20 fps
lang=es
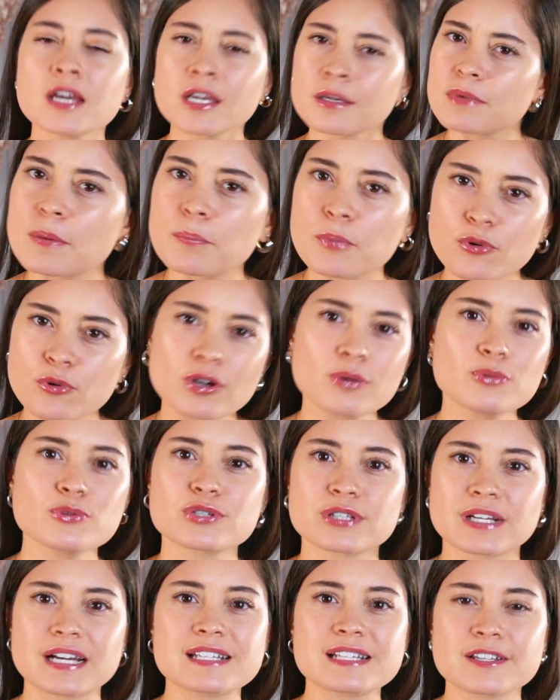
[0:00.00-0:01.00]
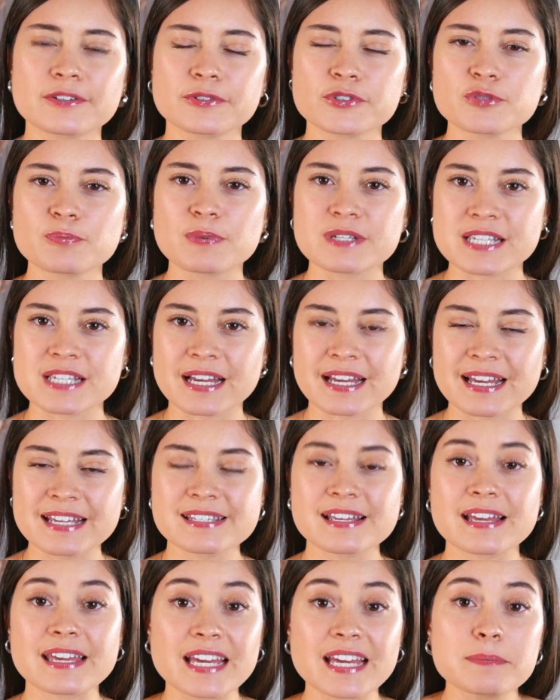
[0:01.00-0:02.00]
y me pongo a buscar ciertos
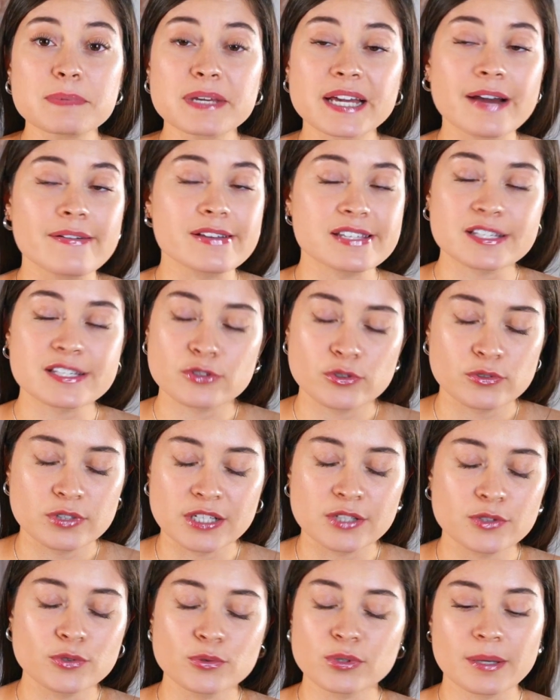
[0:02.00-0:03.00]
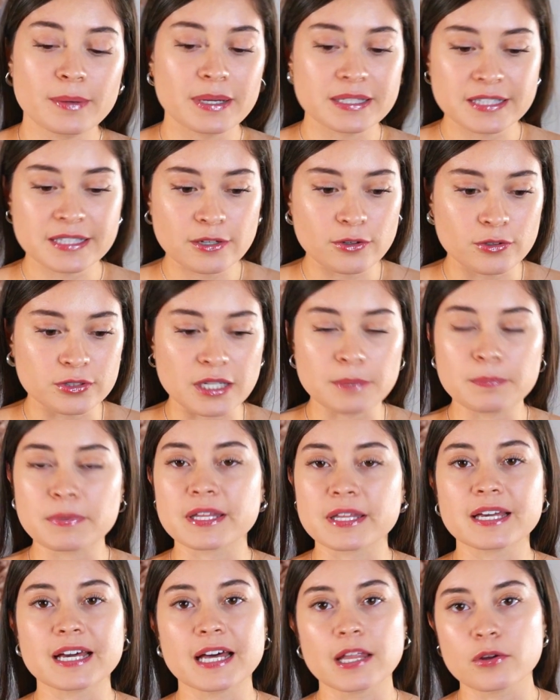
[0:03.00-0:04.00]
pasajes y en mi cabeza estoy teniendo un debate con el
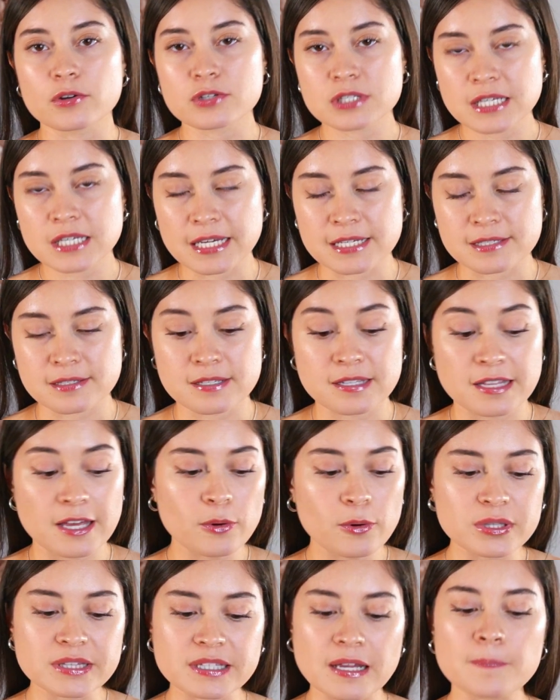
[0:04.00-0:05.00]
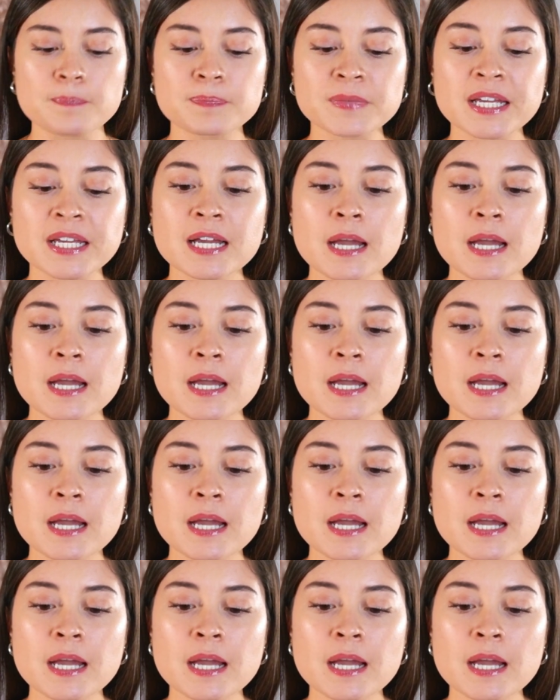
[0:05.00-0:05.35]
predicador sin que éste se dé cuenta,